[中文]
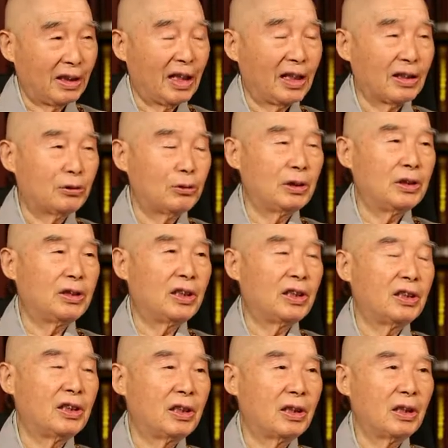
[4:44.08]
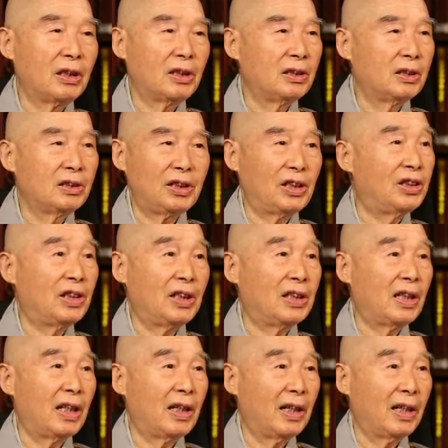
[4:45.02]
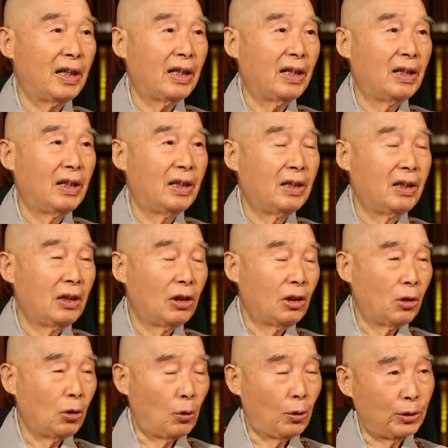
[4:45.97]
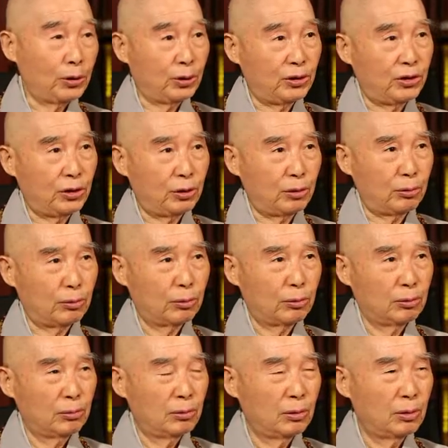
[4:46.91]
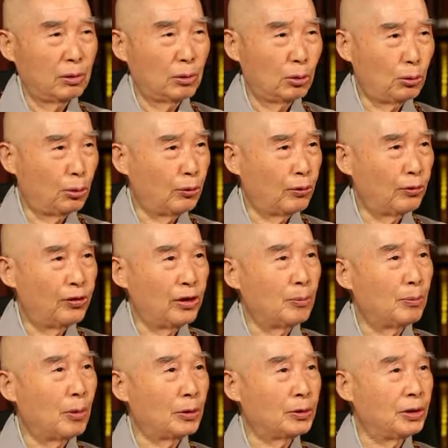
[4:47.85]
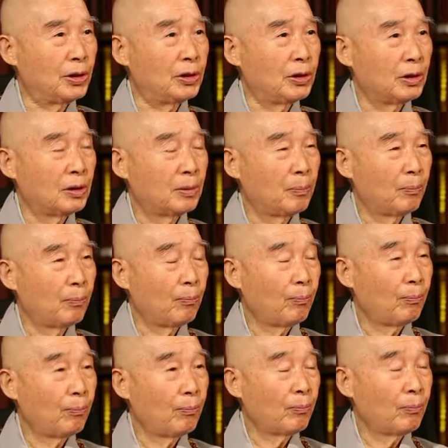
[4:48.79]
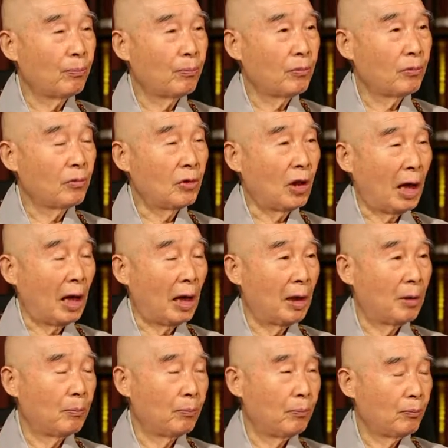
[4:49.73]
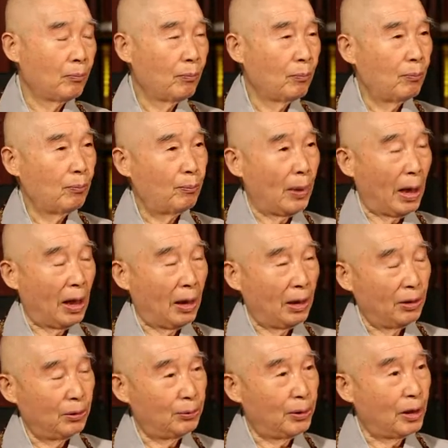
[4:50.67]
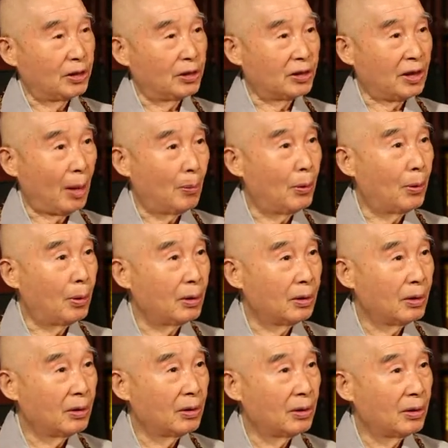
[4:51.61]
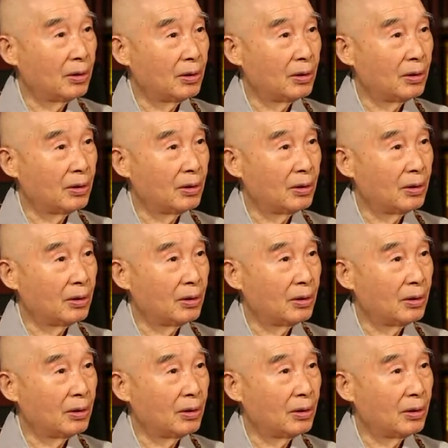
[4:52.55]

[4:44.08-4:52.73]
你看，最近这个这些年来，科学技术突飞猛进，啊，把原子打破了。